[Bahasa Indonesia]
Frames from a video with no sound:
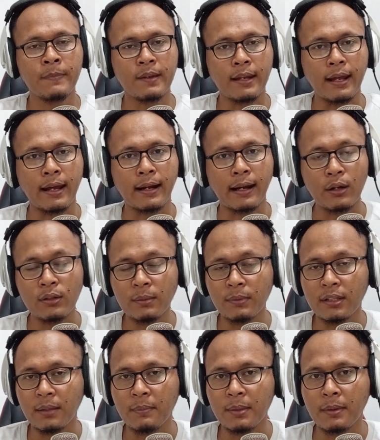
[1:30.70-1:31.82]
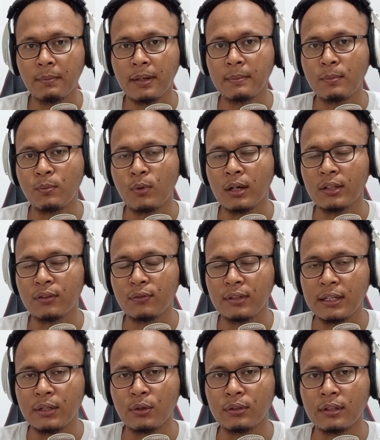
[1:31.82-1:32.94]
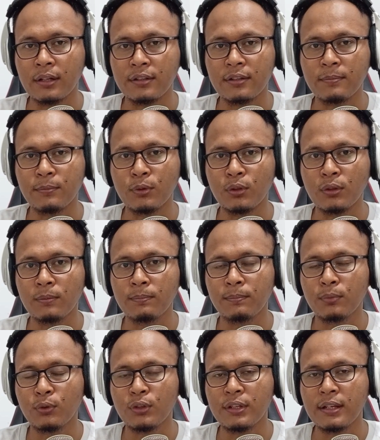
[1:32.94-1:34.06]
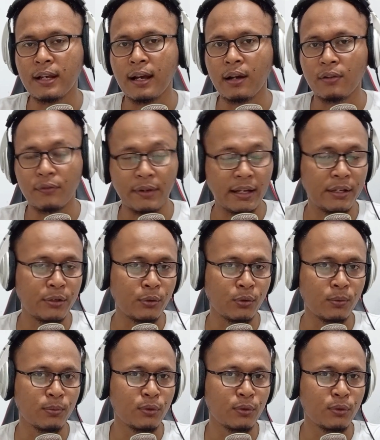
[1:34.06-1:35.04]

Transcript: Nah, kalau teman-teman memang membuat video tersebut punya value,